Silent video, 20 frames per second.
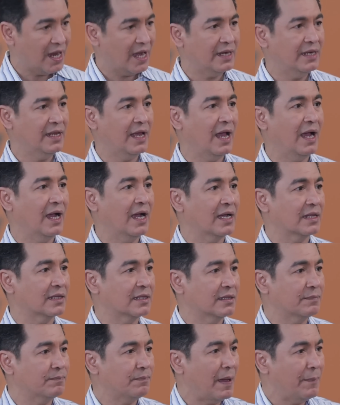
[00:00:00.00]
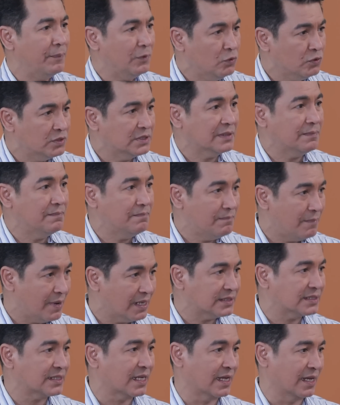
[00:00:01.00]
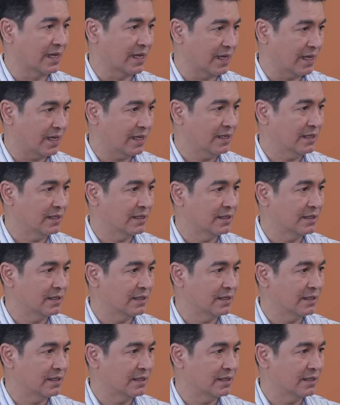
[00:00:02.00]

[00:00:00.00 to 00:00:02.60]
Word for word: nggak diangkat. Papi tuh cemas, sayang.